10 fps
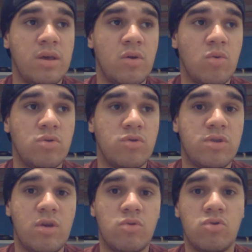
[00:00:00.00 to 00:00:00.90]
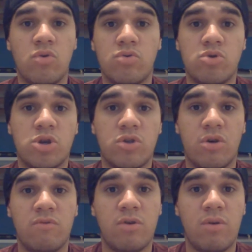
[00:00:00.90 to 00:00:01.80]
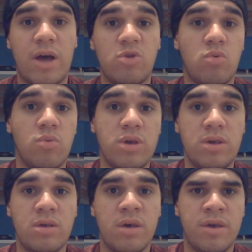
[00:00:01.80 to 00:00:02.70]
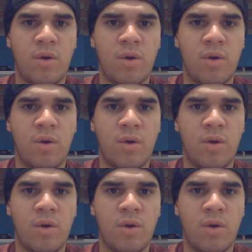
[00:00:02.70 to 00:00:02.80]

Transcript: enquanto isso tem os outros que só viram o lado ruim,